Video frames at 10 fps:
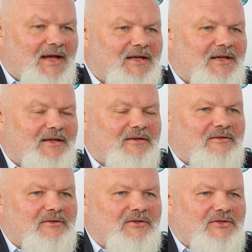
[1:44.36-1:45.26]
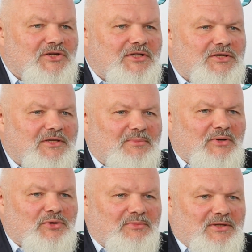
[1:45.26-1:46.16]
E, e, dzieje się tam
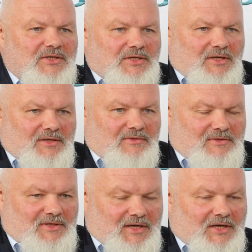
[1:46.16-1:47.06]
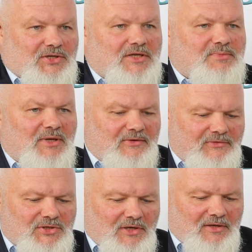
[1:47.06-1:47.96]
automatycznie taka rzecz,
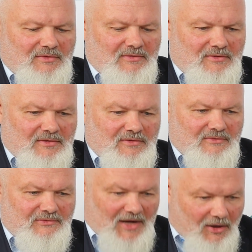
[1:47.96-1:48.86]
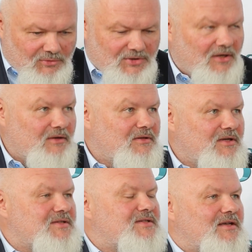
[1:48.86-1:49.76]
mianowicie e, w aucie
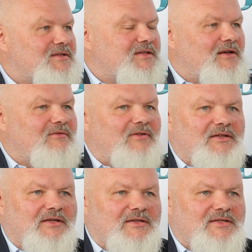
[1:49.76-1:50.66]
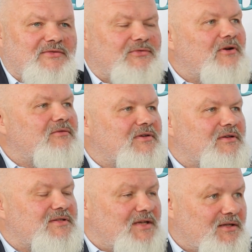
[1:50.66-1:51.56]
jest zainstalowany
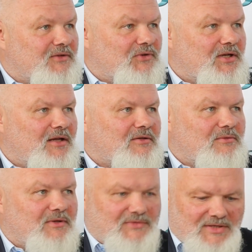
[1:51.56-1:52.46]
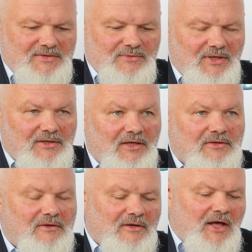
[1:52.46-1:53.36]
cyfrowy certyfikat, który wskazuje na
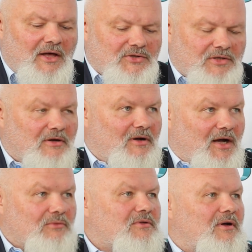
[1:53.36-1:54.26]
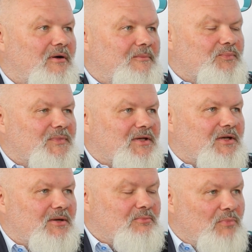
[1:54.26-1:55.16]
to, że to auto
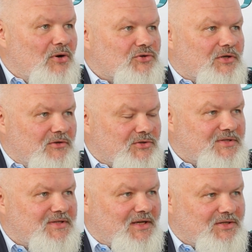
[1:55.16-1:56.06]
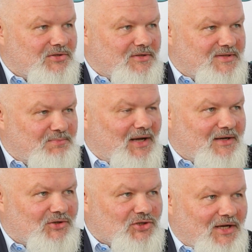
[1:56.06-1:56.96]
może korzystać z
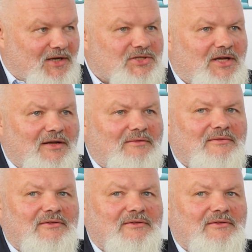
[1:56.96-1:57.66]
plugem charge'a.